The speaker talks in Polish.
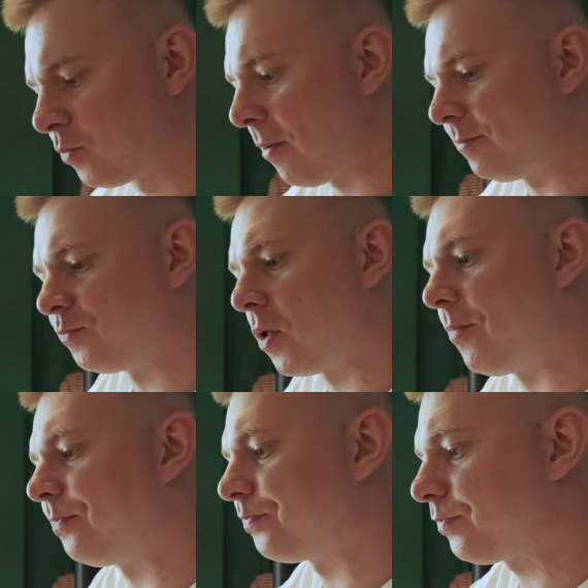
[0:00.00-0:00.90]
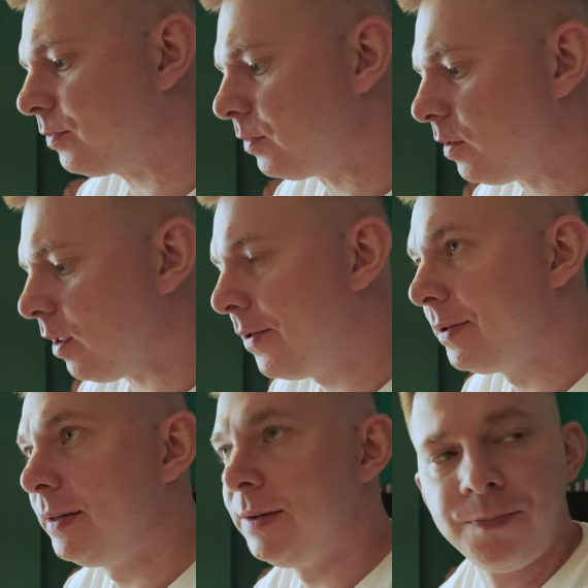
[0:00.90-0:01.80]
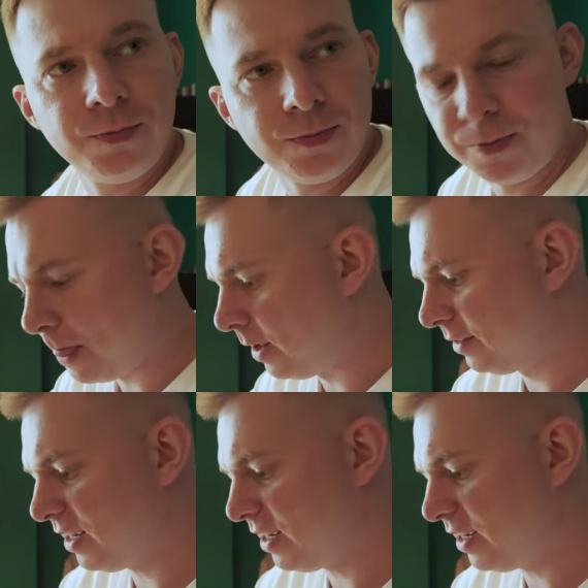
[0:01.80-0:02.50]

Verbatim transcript: sensie coś, co by odświeżało trochę...